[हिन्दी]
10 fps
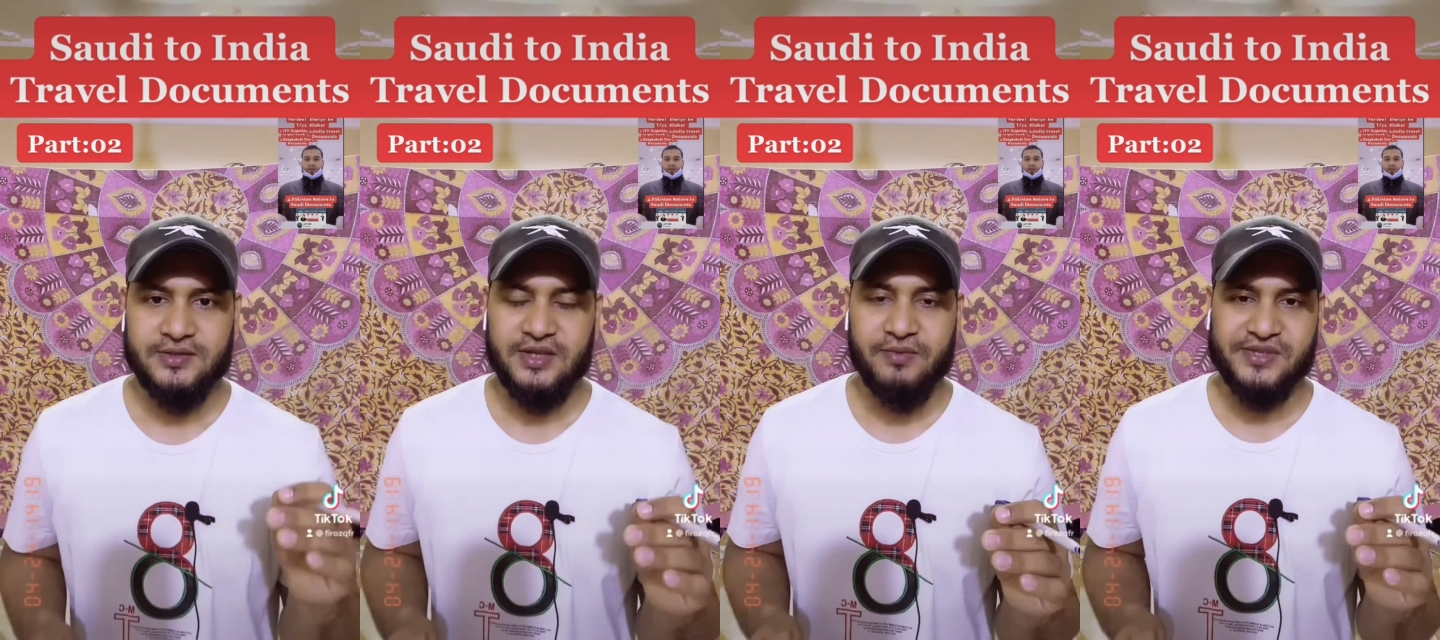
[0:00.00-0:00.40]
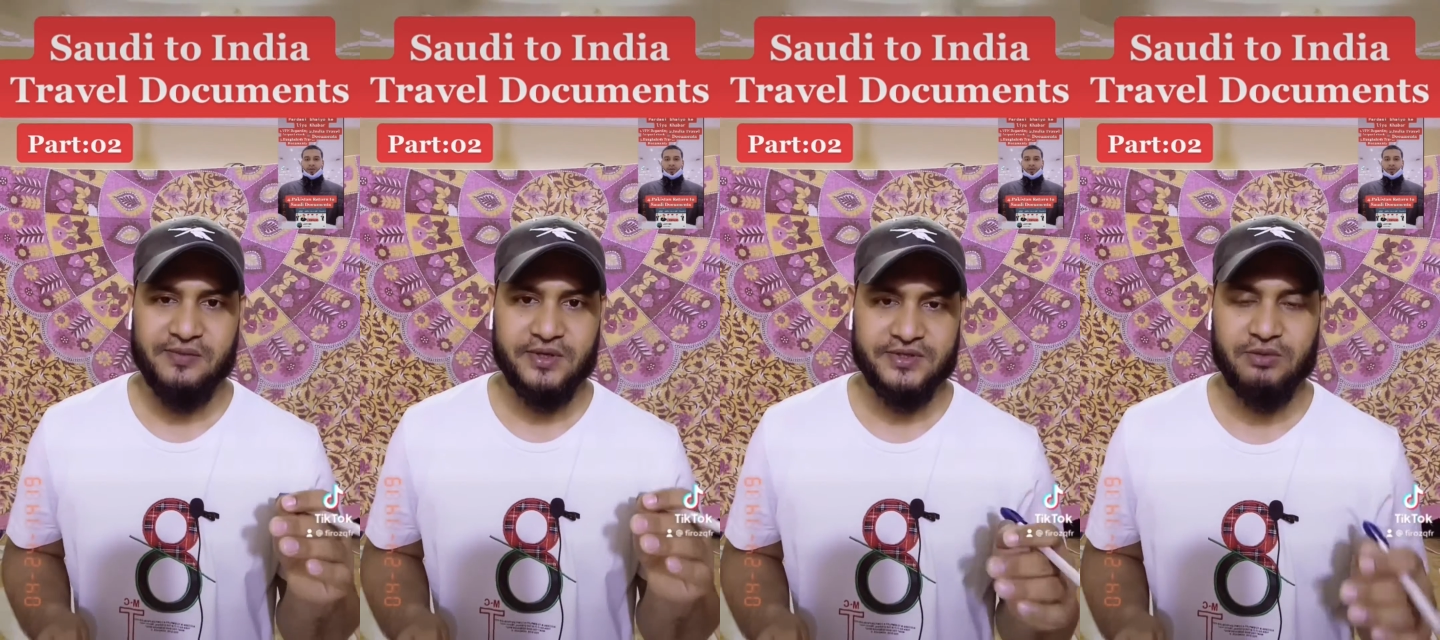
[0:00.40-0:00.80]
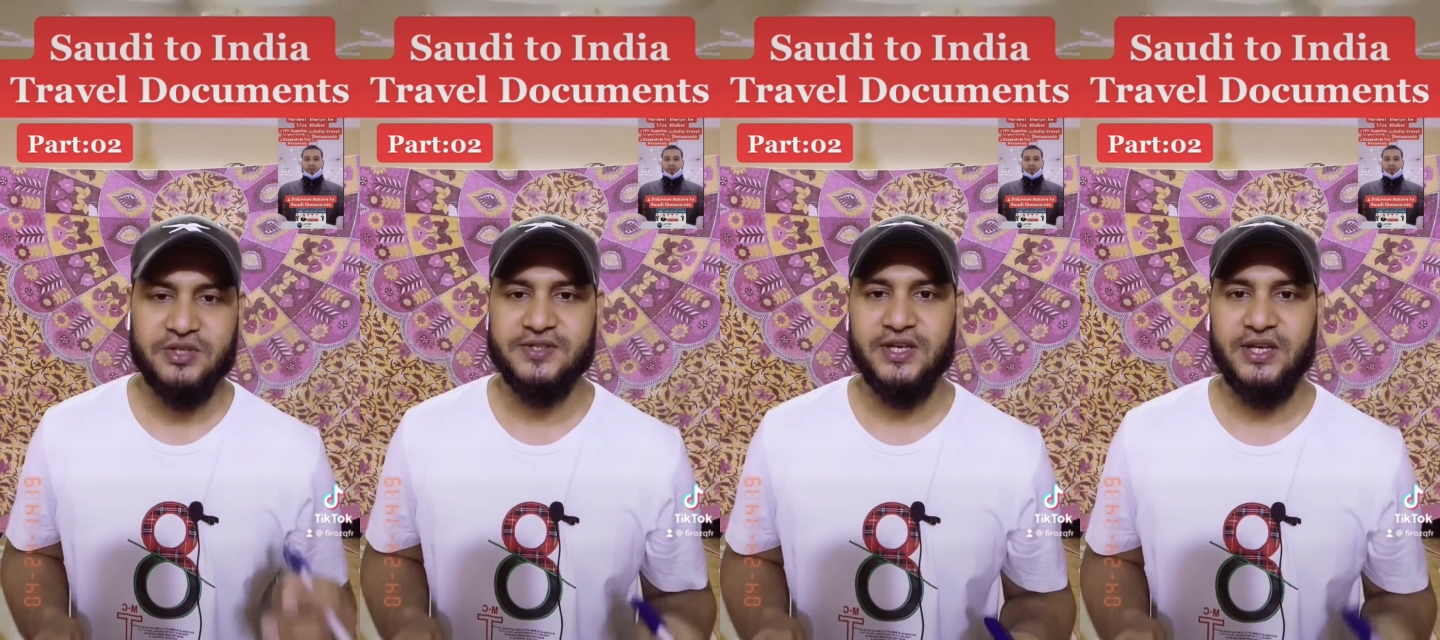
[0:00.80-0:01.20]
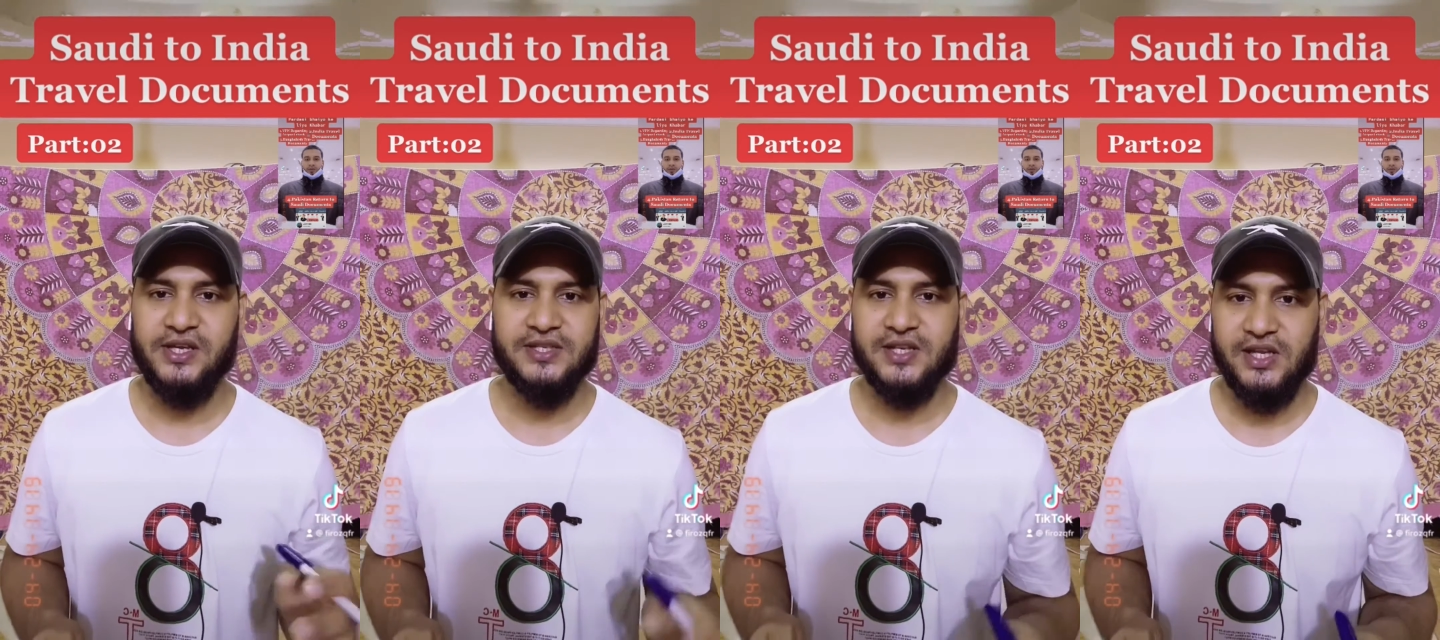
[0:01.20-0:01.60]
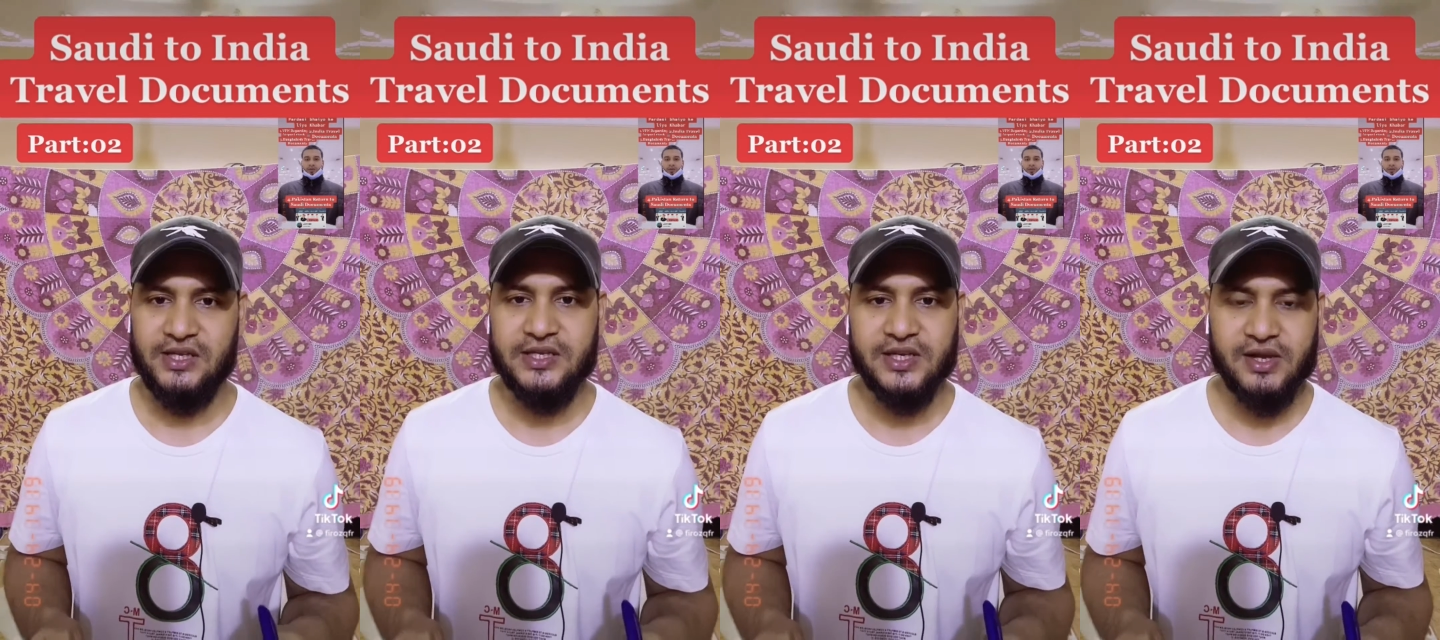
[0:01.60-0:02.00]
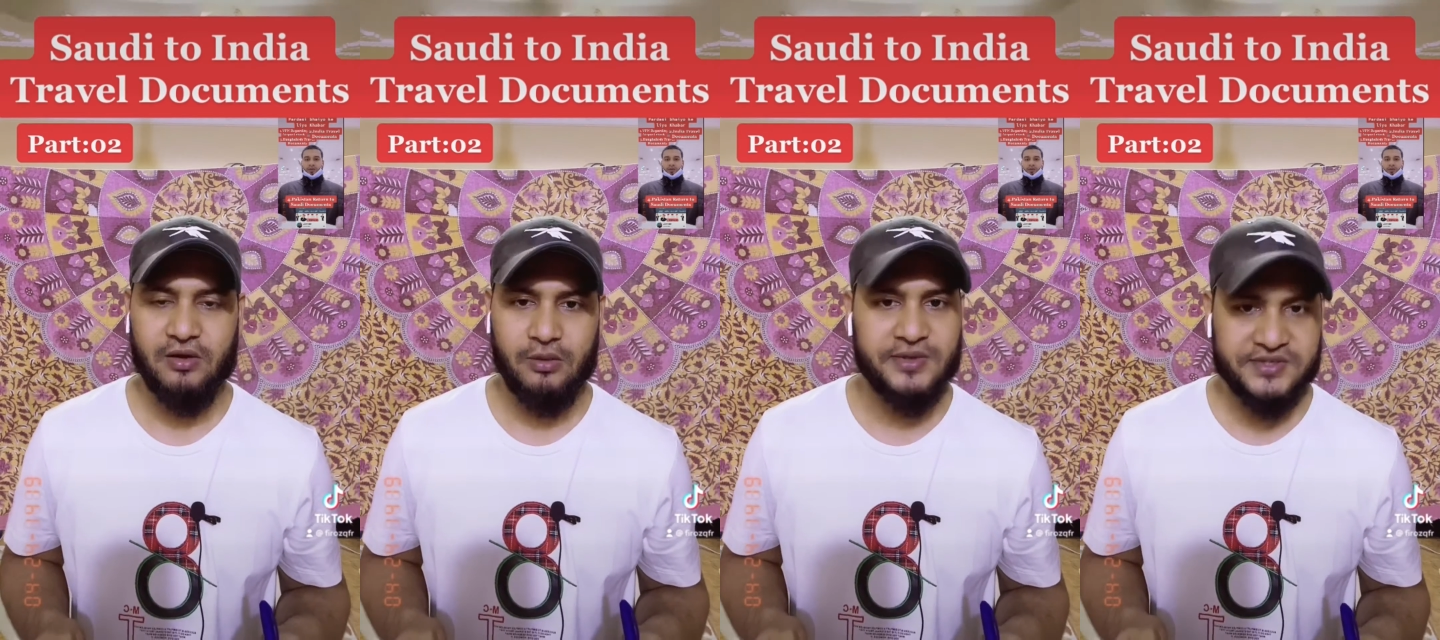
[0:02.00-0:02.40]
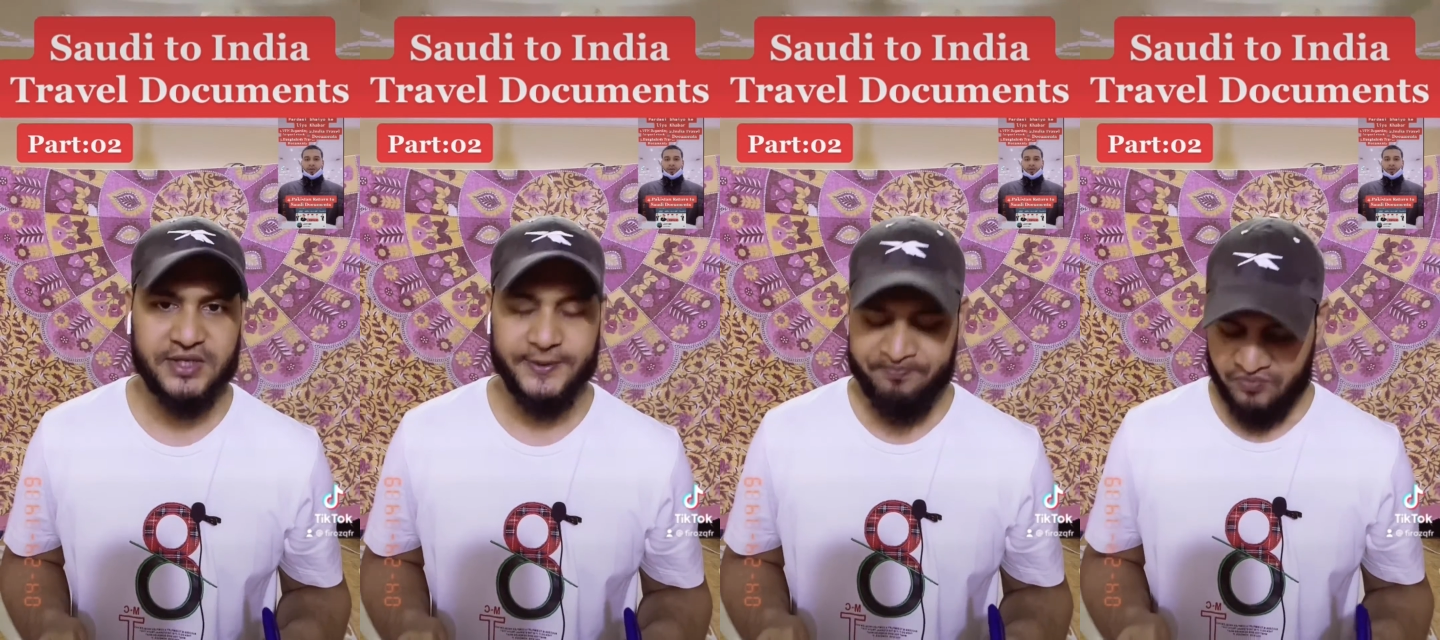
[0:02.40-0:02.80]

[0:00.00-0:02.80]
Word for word: सिर्फ और सिर्फ सऊदी से इंडिया जाने के लिए क्या क्या डॉक्यूमेंट्स चाहिए